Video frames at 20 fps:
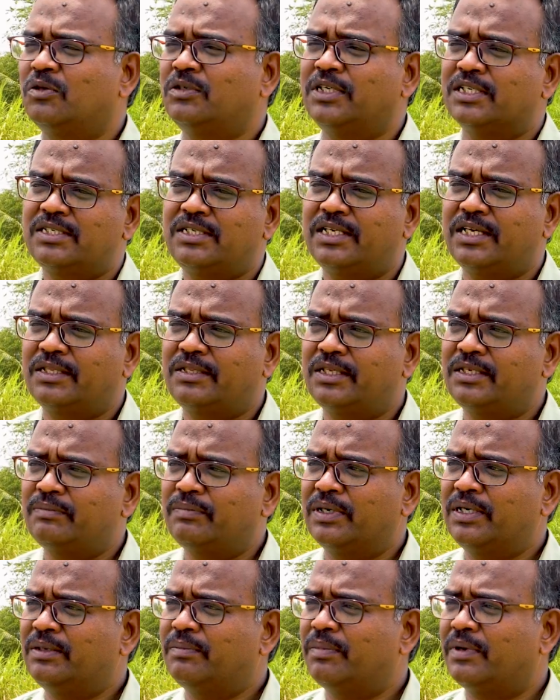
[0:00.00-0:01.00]
ஸோ ஜஸ்ட் நீங்கள்
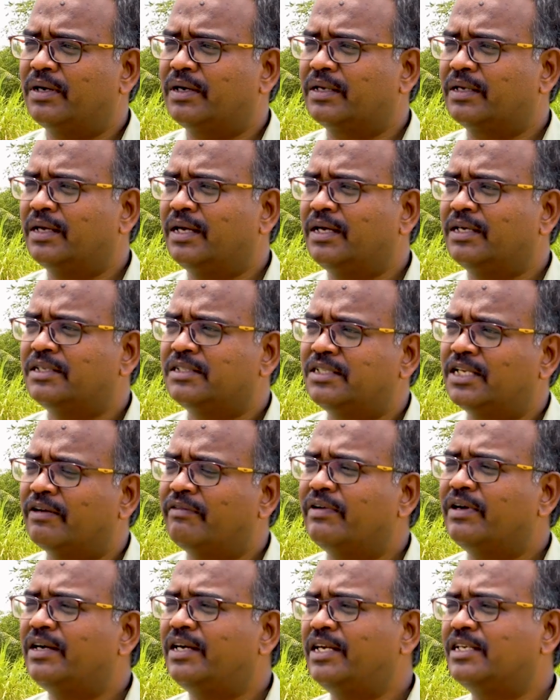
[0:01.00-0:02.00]
திங்க் பண்ணி பாருங்கள்
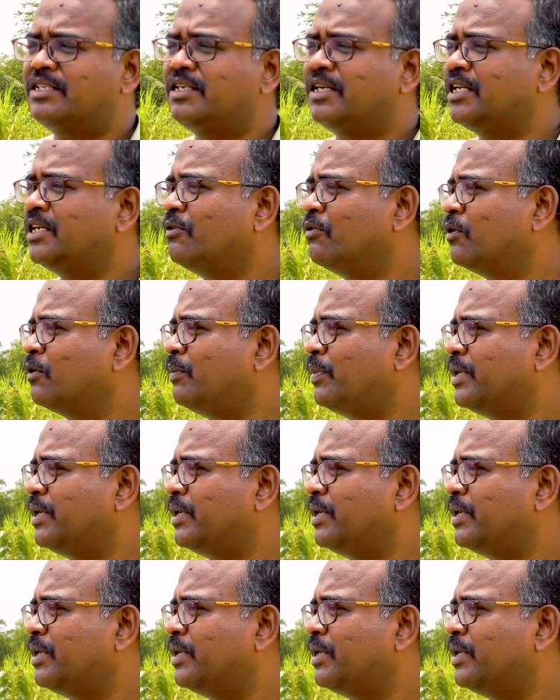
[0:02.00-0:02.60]
செவன் டேஸில் எவ்வளோ